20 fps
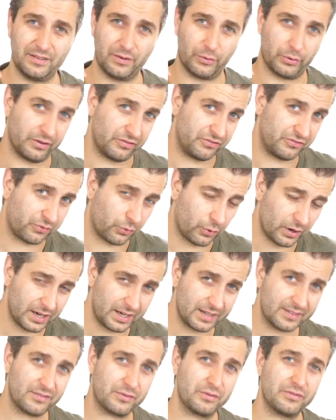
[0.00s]
oder
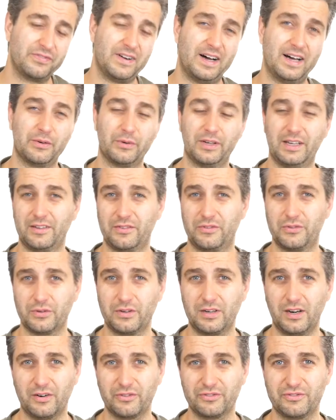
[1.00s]
vorhast zu fahren oder einen zu
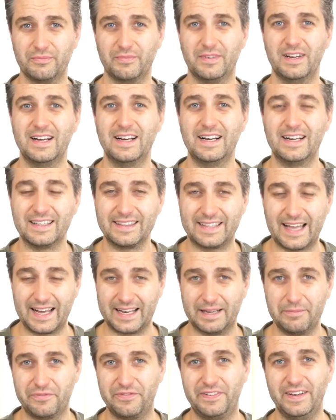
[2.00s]
kaufen,
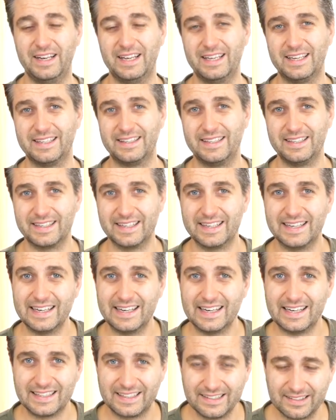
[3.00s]
dann empfehle ich dir,
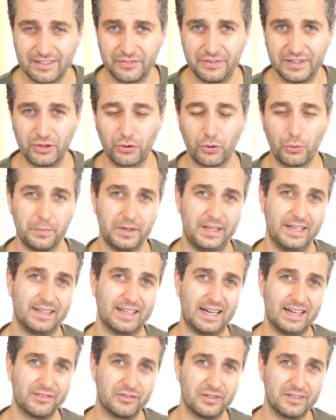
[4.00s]
dieses Video
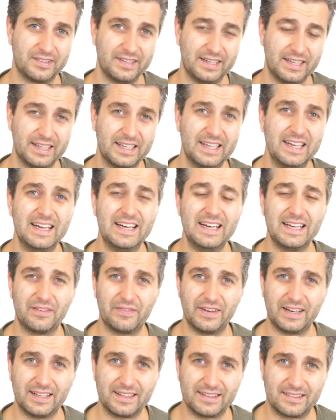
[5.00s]
unbedingt anzusehen. Ich
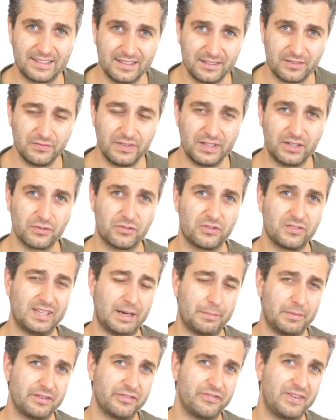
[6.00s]
werde in diesem Video
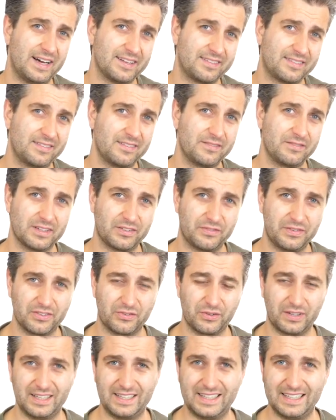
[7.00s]
zusammenfassen, was wir
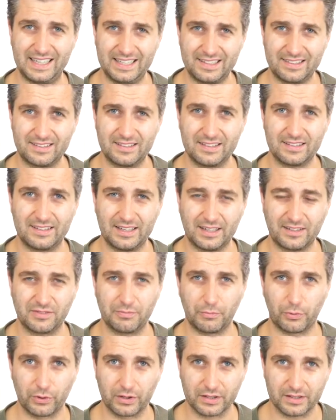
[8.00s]
so in den letzten sechs
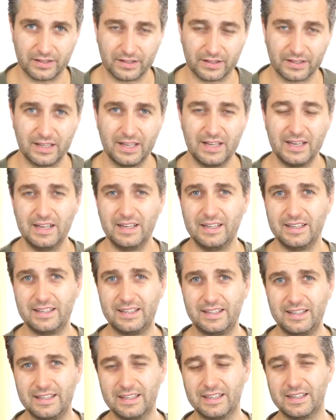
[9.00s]
Monaten
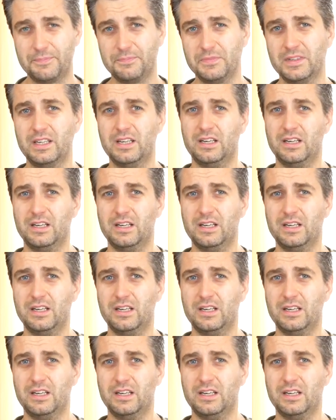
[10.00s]
hier